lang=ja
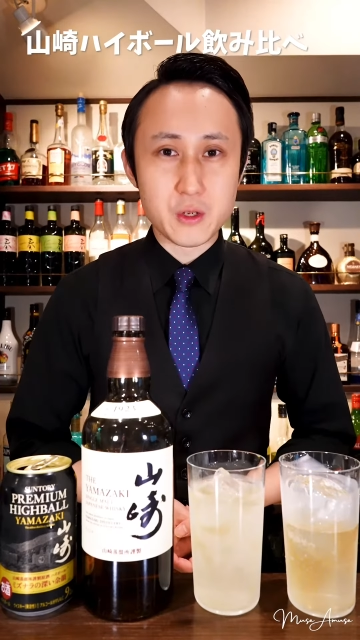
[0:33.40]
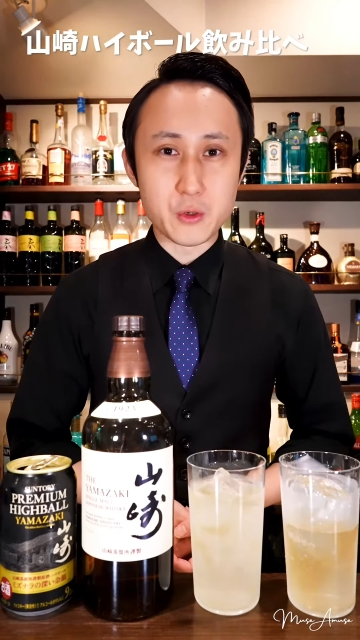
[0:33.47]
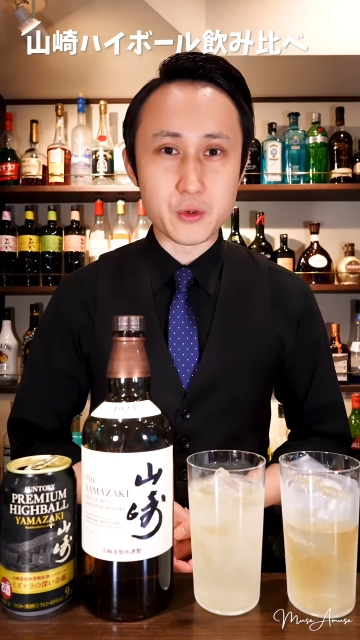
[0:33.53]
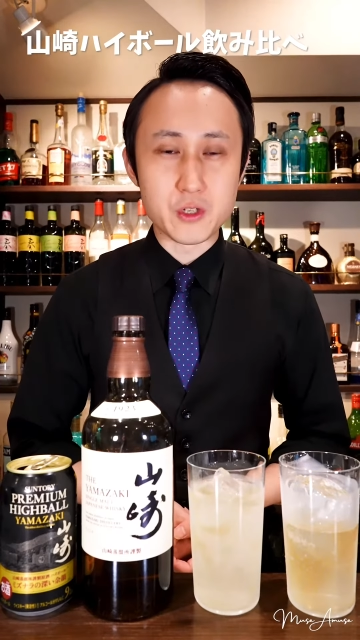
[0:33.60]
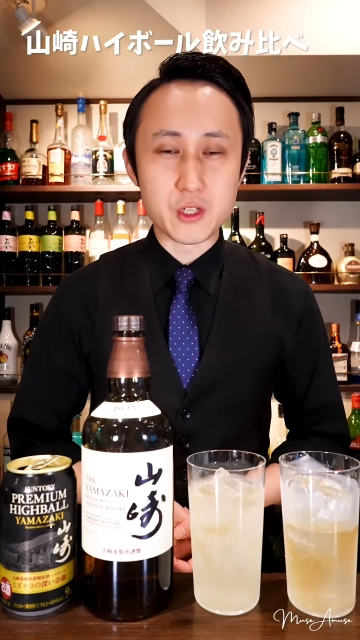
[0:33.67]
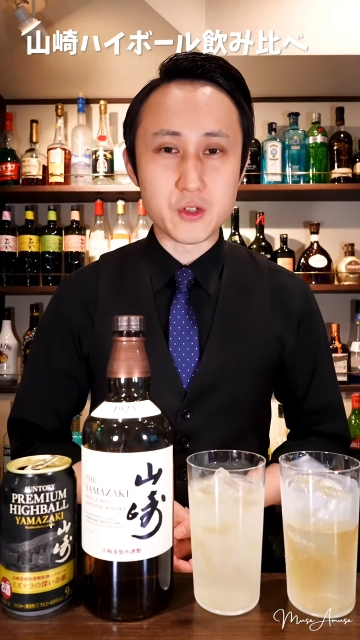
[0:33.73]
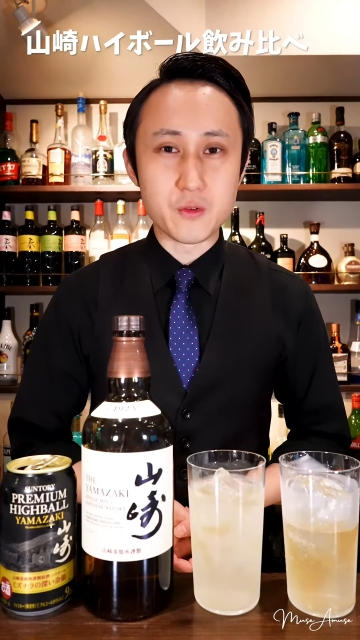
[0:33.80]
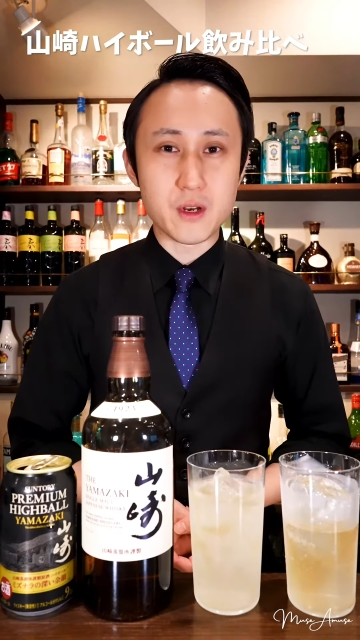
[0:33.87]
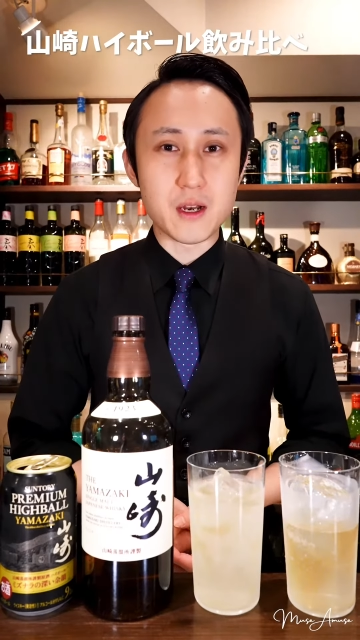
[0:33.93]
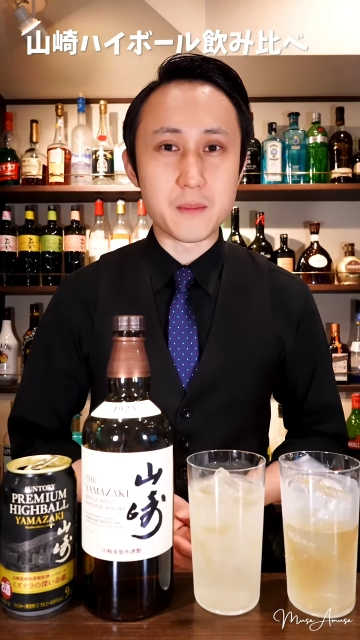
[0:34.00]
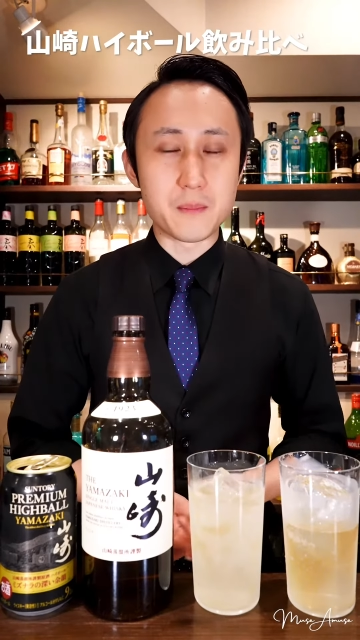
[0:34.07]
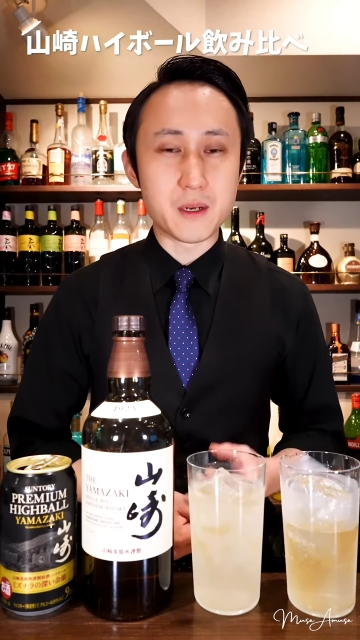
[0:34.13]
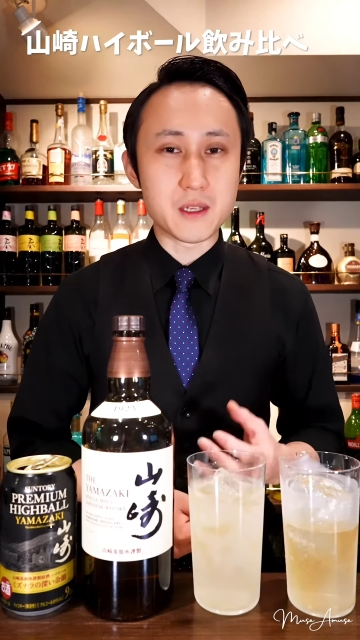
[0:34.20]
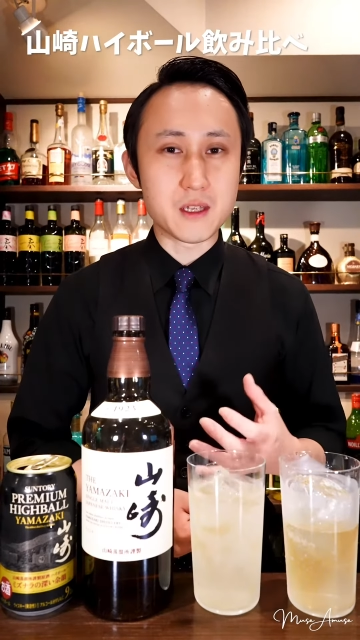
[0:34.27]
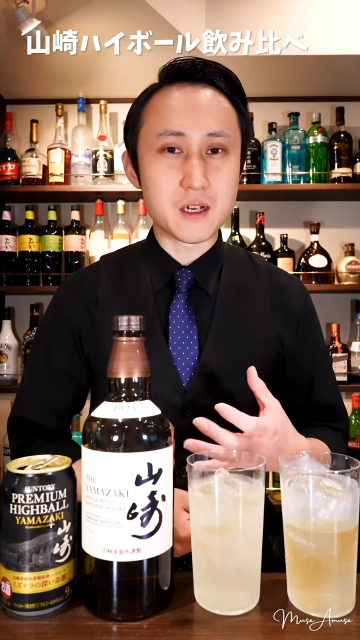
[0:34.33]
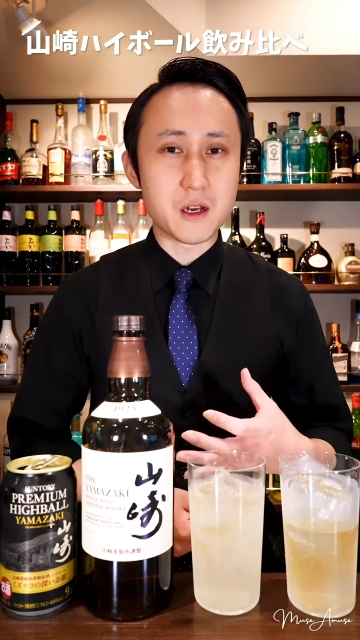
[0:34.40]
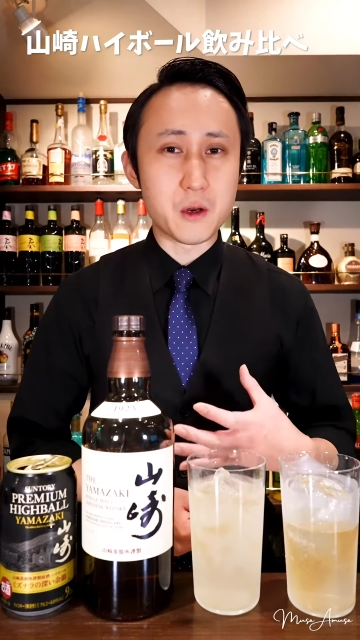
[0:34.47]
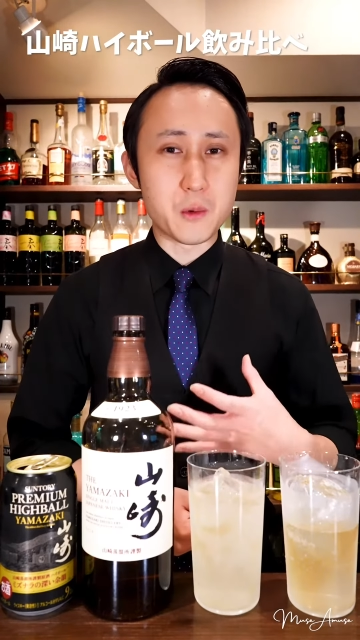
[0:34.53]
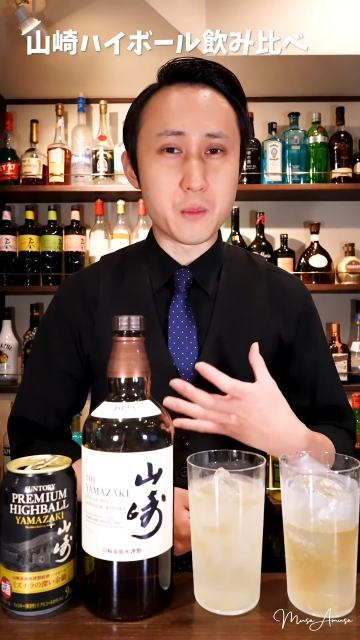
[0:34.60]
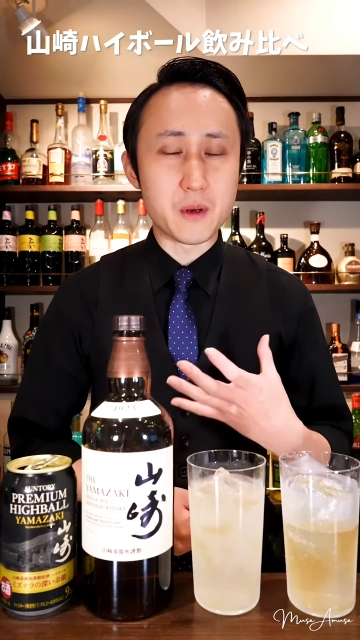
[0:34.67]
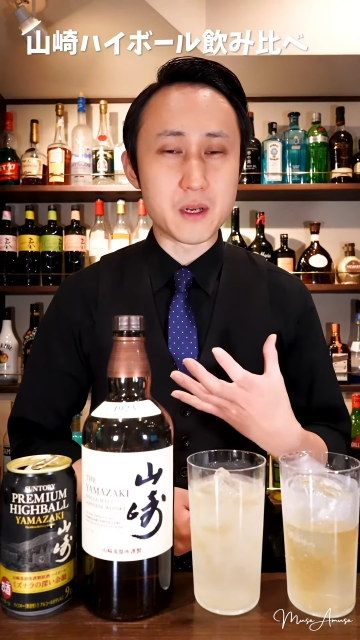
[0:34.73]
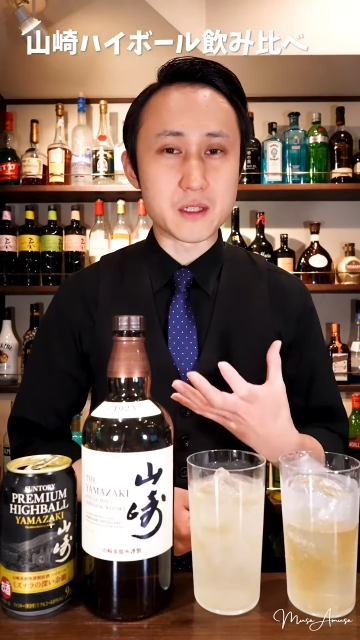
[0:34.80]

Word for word: 余韻にはバニラを思